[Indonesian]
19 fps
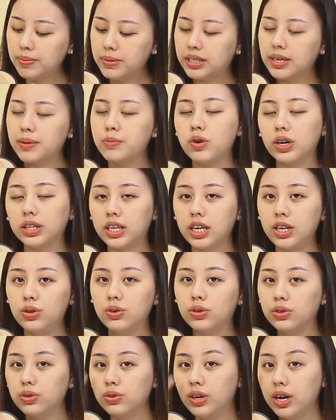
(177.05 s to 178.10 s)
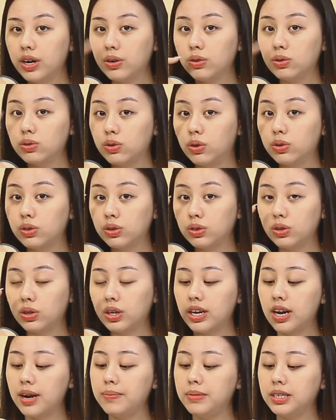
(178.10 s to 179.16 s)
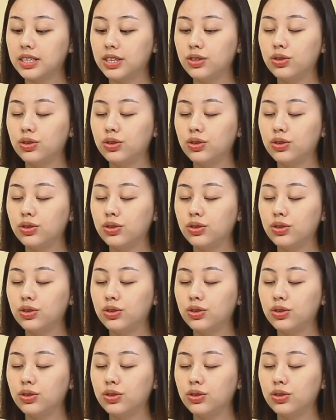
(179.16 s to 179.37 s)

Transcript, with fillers: bisa buat hidung juga nose contour dan bisa